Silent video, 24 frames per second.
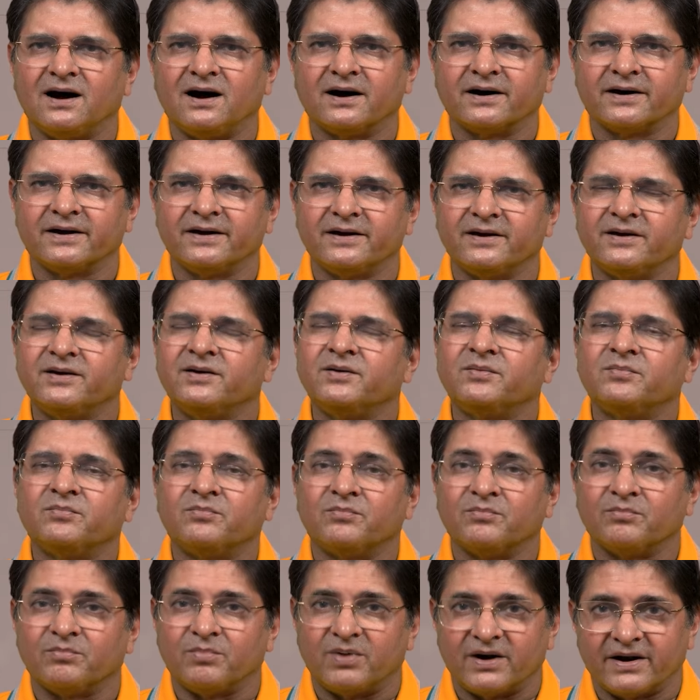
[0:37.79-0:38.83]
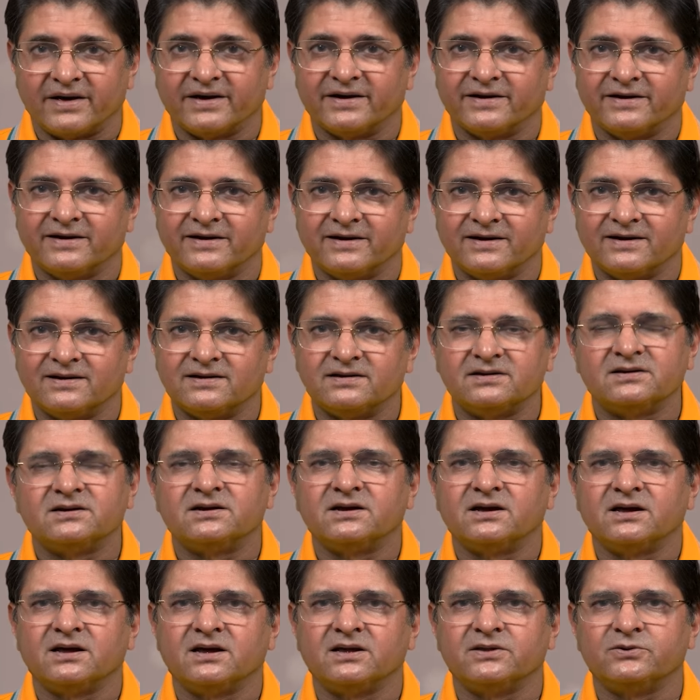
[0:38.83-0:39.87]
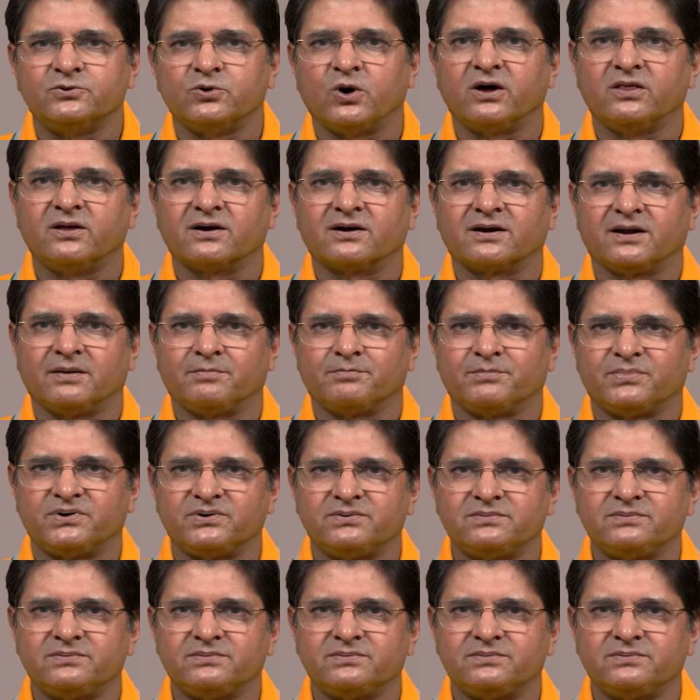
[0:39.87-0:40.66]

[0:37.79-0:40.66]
आगे बढ़ेगी इन्जॉय द क्लिप